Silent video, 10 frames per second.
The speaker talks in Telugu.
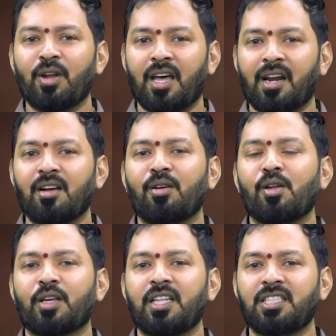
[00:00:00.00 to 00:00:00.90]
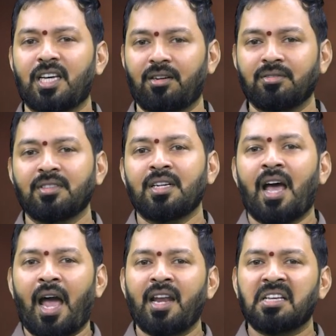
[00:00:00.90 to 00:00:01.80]
కూడా రంగంలోకి దించారు
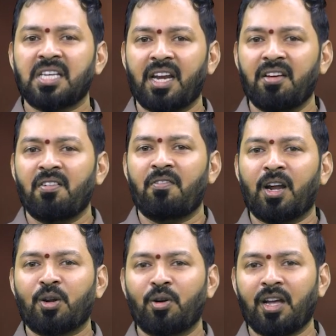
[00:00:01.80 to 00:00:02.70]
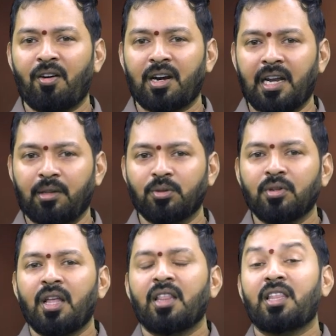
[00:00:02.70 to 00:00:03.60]
అయినా సరే వర్కౌట్ కావట్లేదు
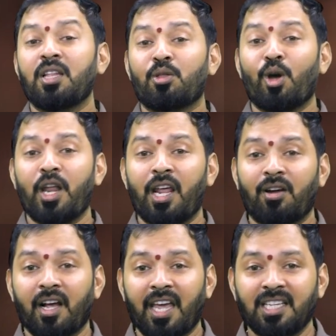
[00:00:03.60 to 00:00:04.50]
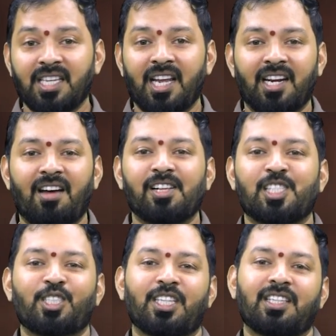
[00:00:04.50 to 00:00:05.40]
దీంతో నేరుగా కేసీఆర్ రావాల్సి
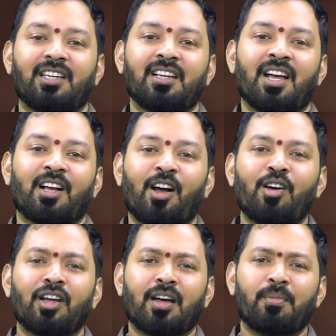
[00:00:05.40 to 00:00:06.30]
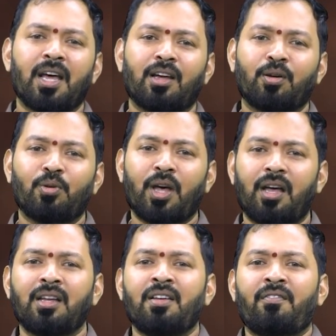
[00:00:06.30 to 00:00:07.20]
వచ్చింది గంగుల కమలాకర్ కూడా
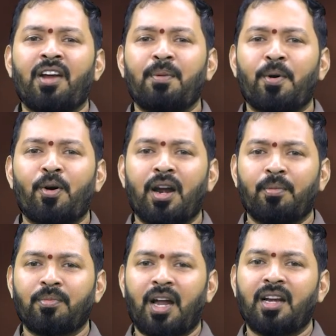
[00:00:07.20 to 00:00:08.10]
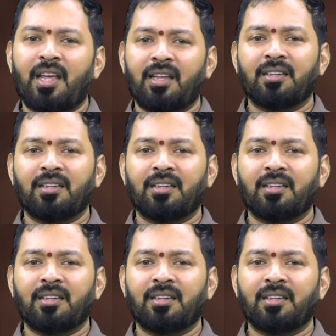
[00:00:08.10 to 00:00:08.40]
వెళ్ళిపోవడం అంటే